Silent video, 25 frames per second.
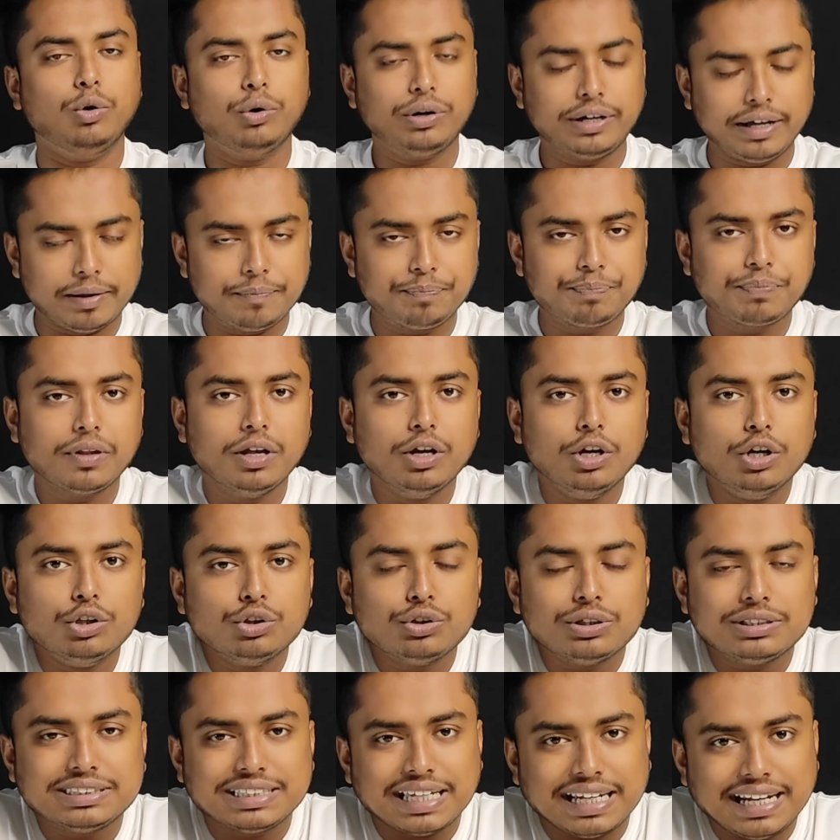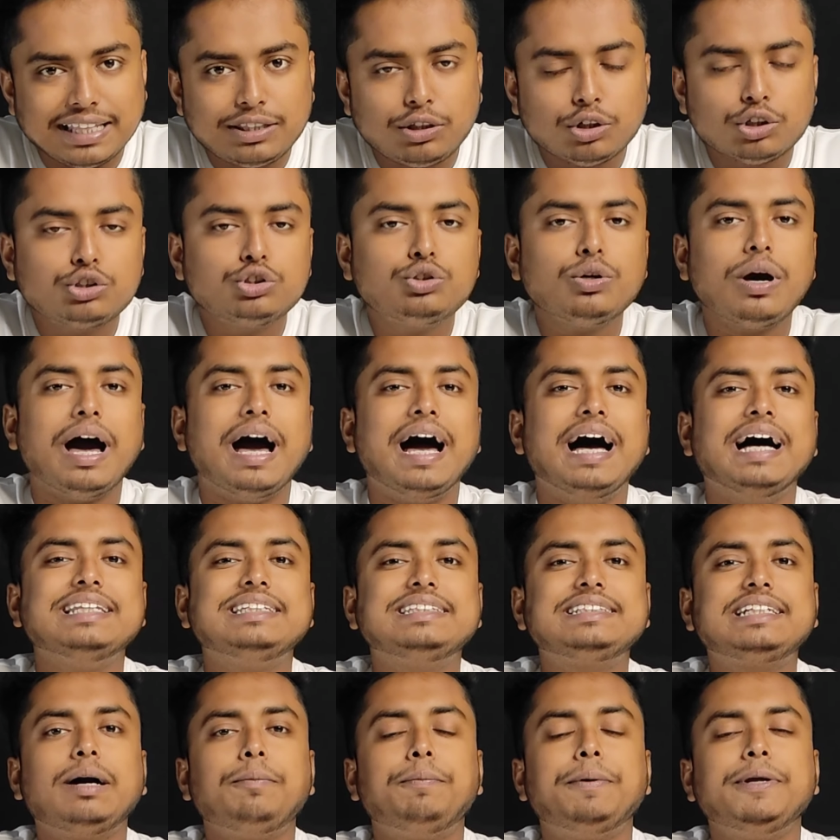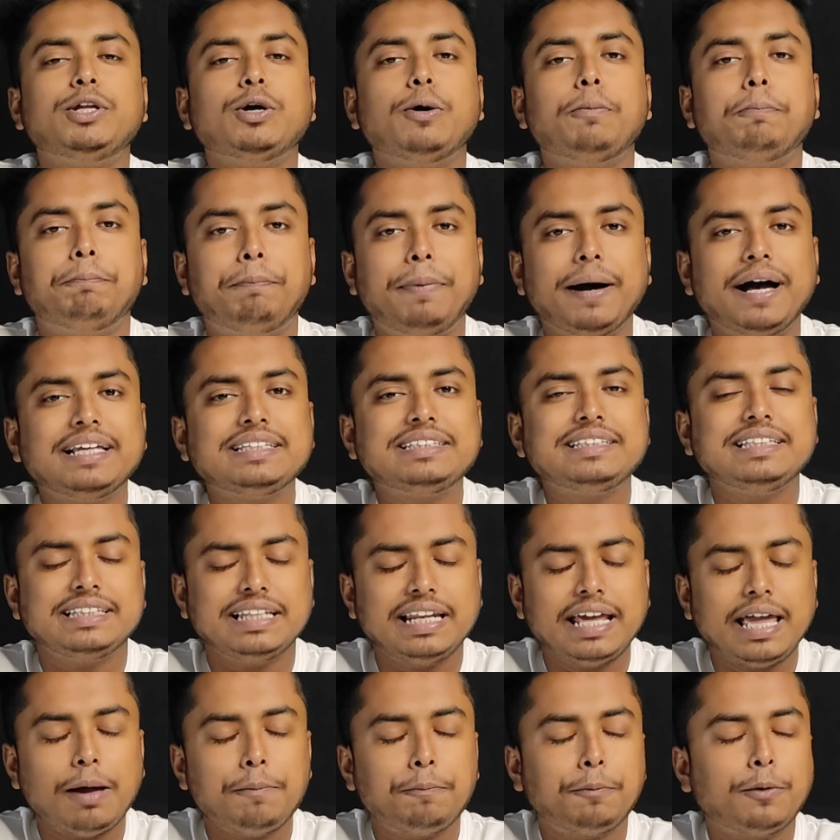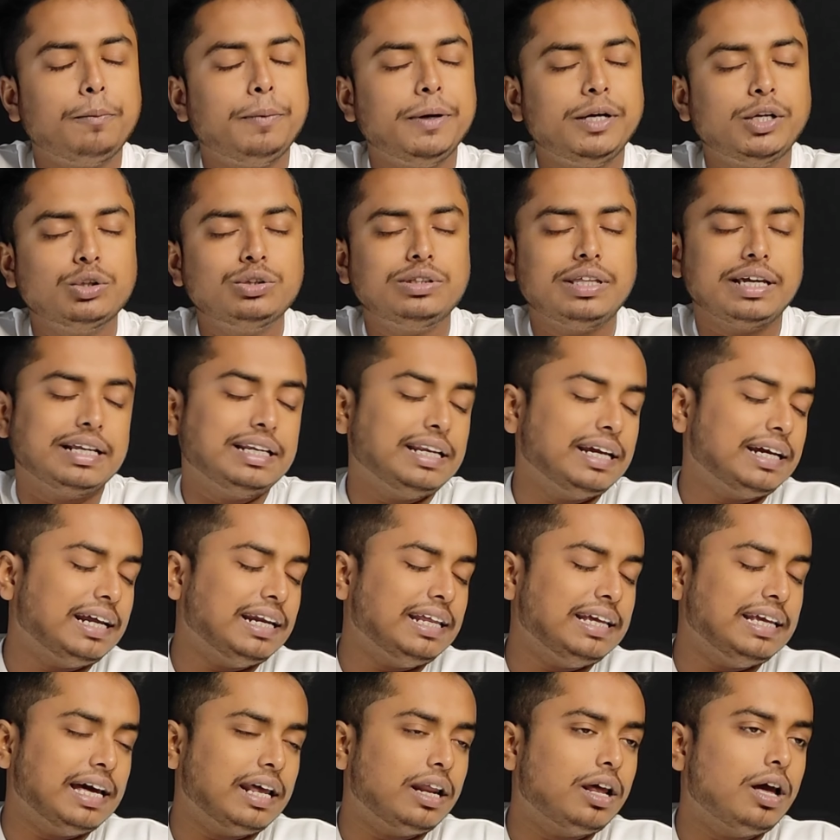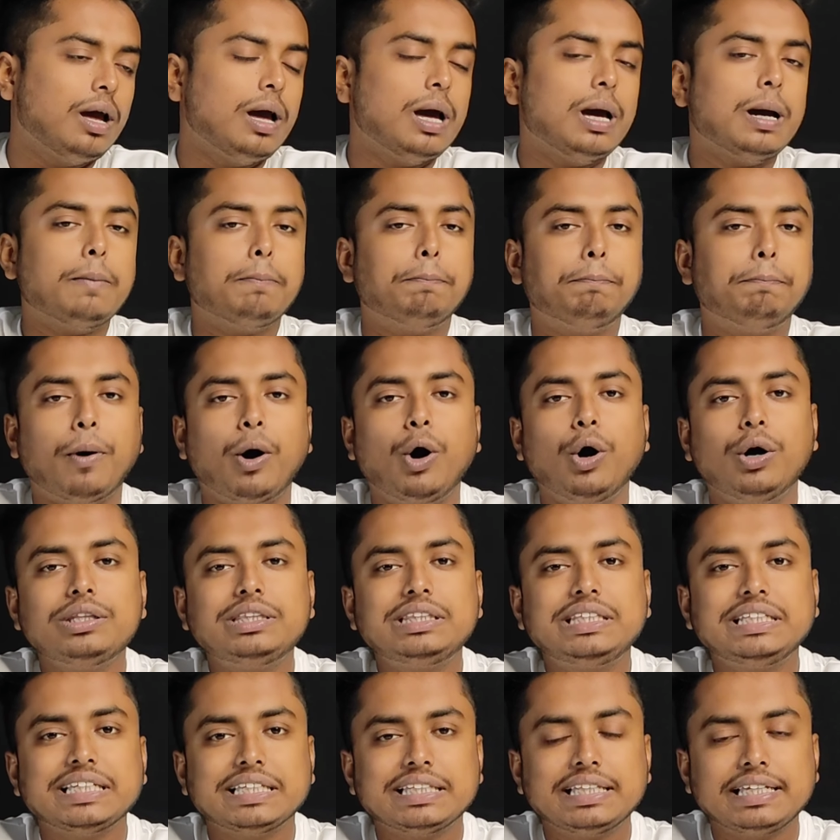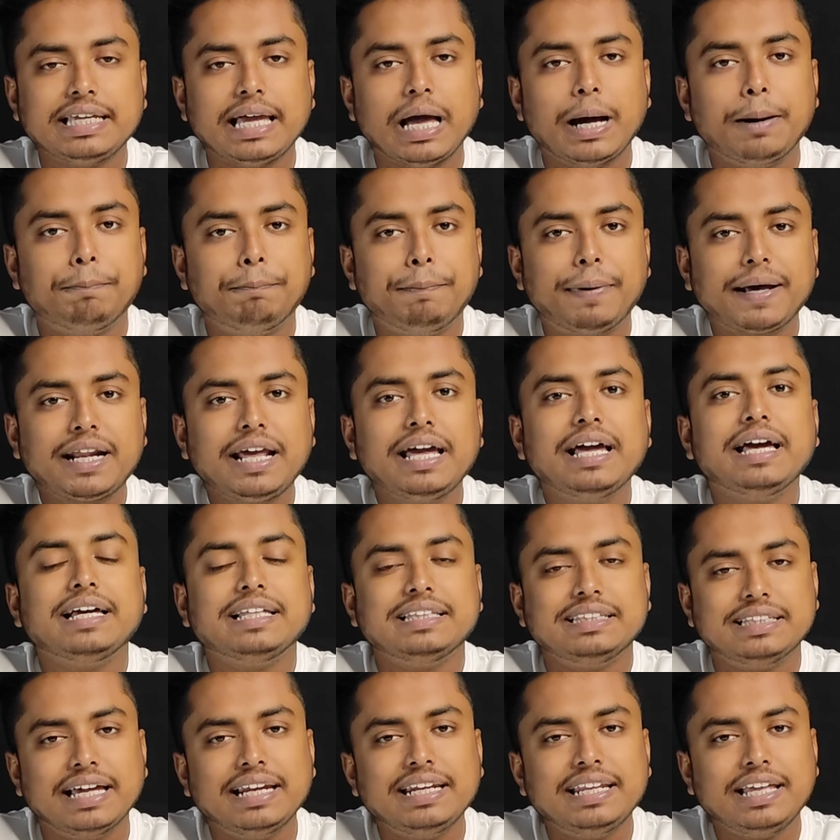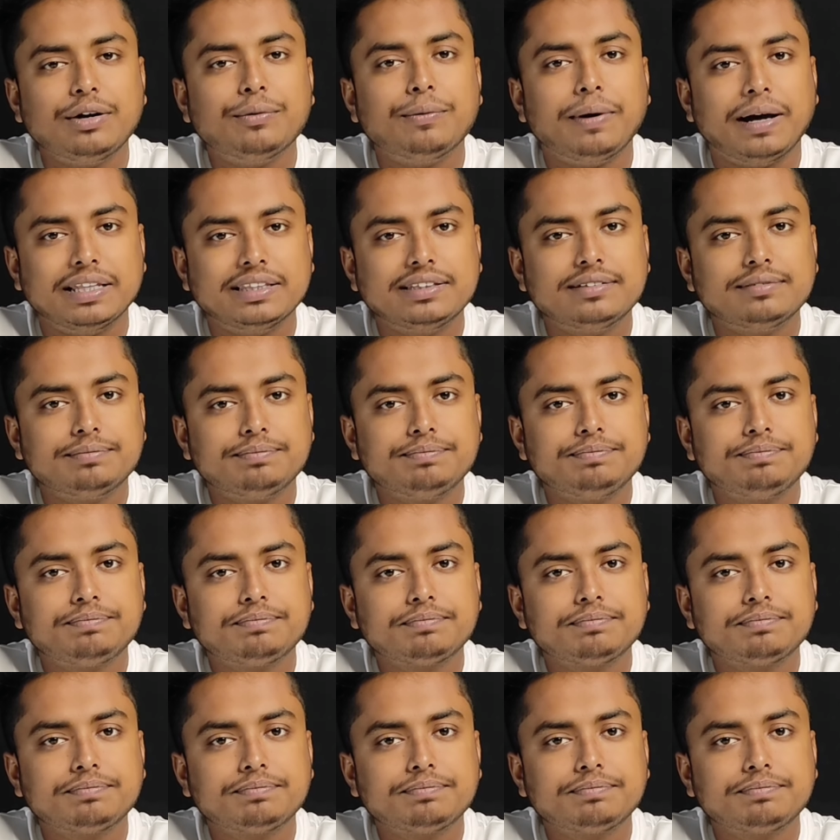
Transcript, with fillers: ओके तो चलिए दोस्तों आज का वीडियो बस इतना ही आपको वीडियो देखने के लिए यार बहुत ही ज़्यादा यहाँ पर धन्यवाद